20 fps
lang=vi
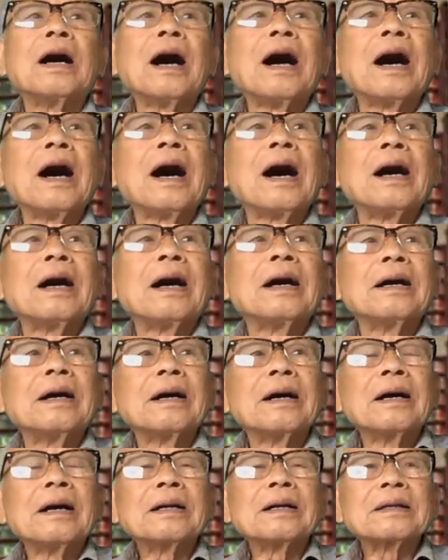uh,
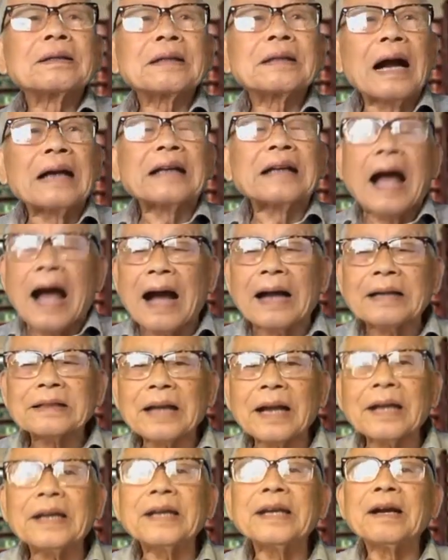trong nhà
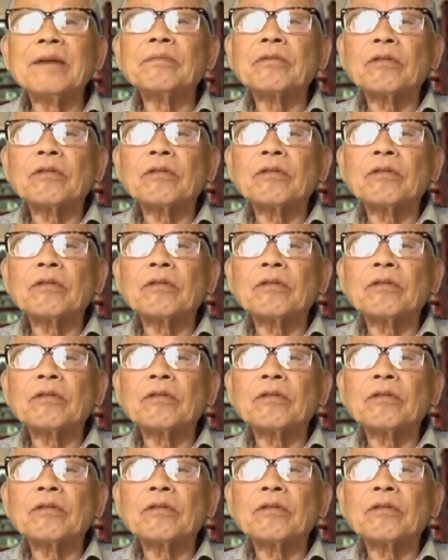sách hiếm,